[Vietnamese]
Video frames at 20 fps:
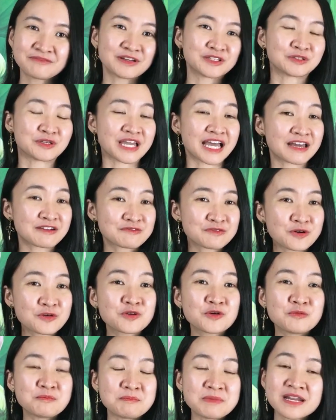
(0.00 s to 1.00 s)
Và Tuệ An
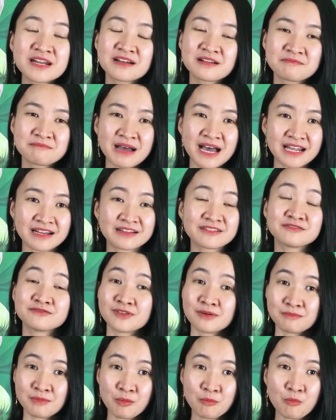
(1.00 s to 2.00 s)
vô cùng biết ơn bạn
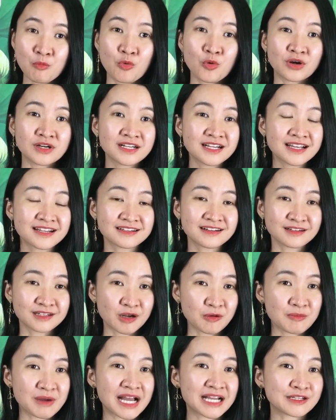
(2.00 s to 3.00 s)
và mong muốn được
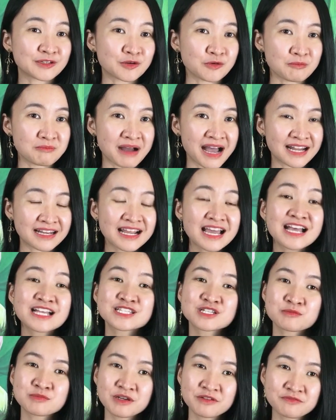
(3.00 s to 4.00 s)
đồng hành cùng bạn
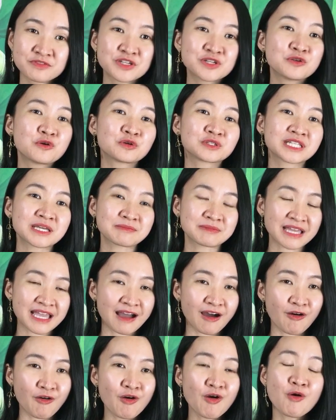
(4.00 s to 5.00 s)
trong những video tiếp
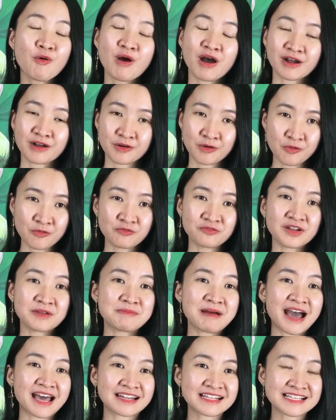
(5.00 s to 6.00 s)
theo hoặc cùng
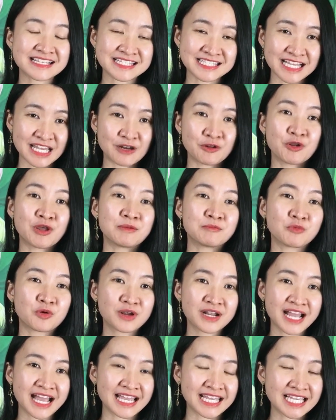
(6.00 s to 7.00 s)
với bạn rèn luyện
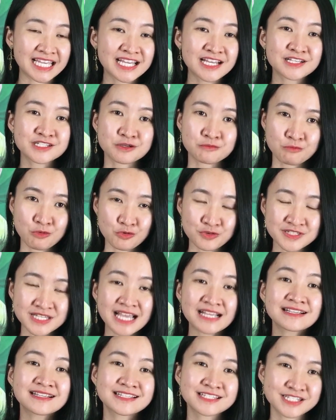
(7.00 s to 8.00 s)
mỗi ngày trong bộ
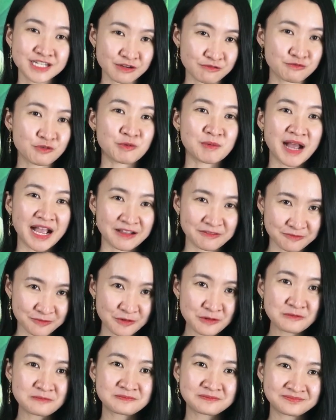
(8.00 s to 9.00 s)
sách Chinh phục hạnh
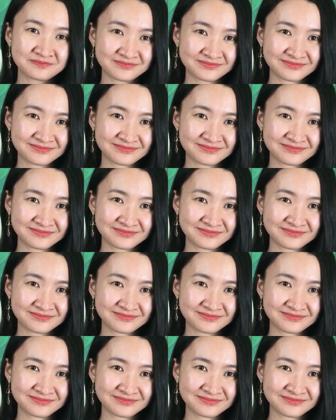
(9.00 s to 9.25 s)
phúc.